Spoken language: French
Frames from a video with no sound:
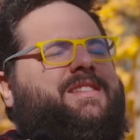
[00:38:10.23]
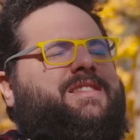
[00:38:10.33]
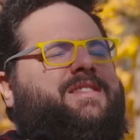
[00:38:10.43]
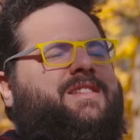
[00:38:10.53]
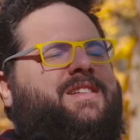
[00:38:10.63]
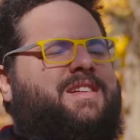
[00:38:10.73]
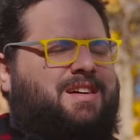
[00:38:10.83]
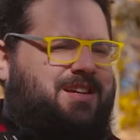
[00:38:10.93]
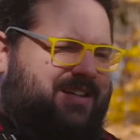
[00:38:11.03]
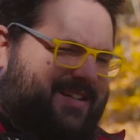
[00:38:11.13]

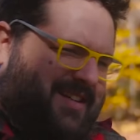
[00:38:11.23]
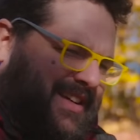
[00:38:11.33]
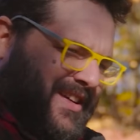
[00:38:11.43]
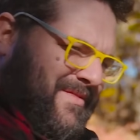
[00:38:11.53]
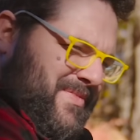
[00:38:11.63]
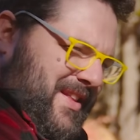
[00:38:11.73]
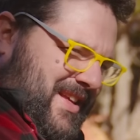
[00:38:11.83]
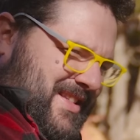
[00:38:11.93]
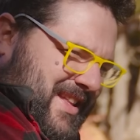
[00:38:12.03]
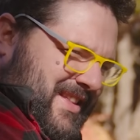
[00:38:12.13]
Ah,
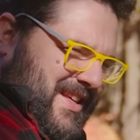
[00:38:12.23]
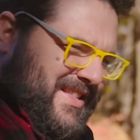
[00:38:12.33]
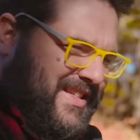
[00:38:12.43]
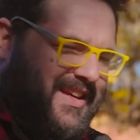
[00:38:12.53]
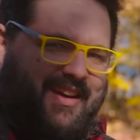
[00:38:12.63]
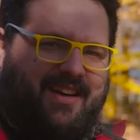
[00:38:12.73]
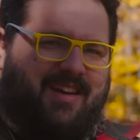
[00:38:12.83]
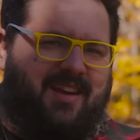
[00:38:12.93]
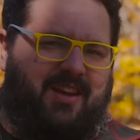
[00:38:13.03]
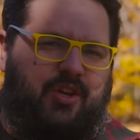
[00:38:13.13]
essayer de
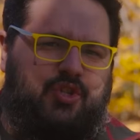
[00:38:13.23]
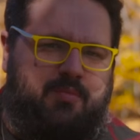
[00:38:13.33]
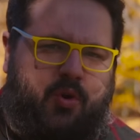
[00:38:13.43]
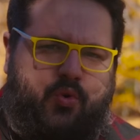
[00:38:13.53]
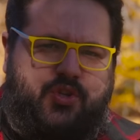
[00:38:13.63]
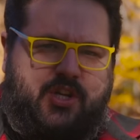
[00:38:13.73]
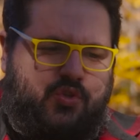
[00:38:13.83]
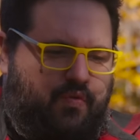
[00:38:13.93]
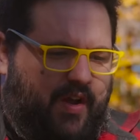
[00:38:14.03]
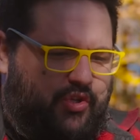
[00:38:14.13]
t'étirer. Je me couchais
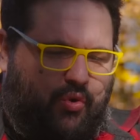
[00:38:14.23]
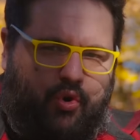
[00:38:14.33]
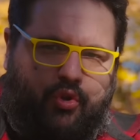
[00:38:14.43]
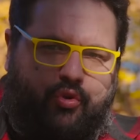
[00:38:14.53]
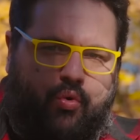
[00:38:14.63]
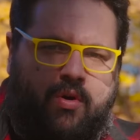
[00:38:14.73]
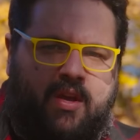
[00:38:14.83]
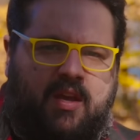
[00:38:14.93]
souvent sur le dos,